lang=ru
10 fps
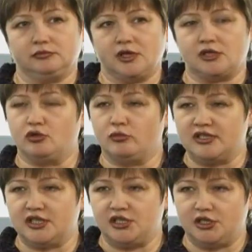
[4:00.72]

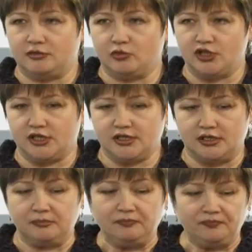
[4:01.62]
особо защитном
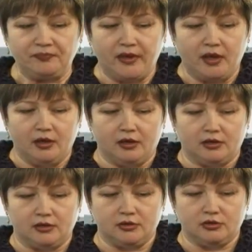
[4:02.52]
участке,
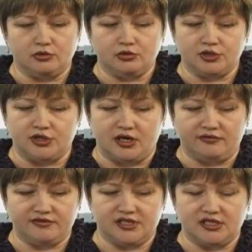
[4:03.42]
а, то
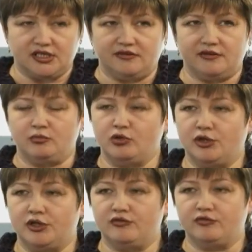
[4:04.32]
штраф составит
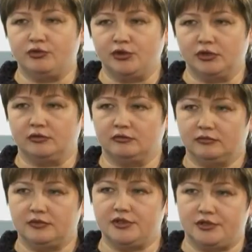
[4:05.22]
более двух
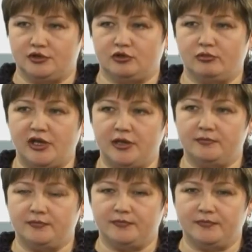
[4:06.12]
тысяч рублей.
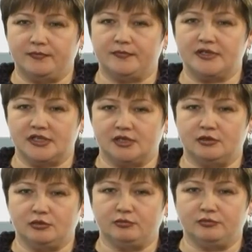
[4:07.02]
За одну, да? За одну.